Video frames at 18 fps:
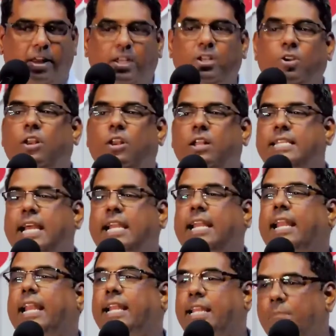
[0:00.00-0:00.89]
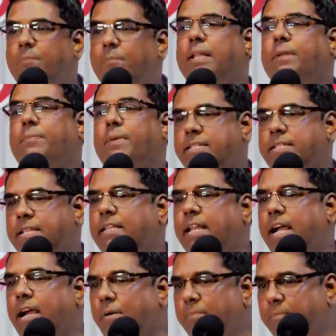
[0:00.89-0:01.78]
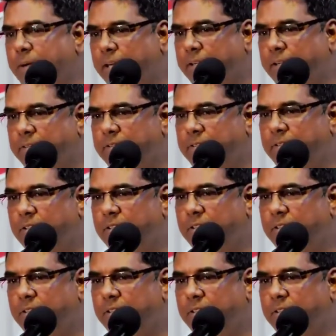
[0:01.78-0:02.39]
இன்னொரு சேனலில் எண்பது பேர் செத்தாங்கம்பாங்க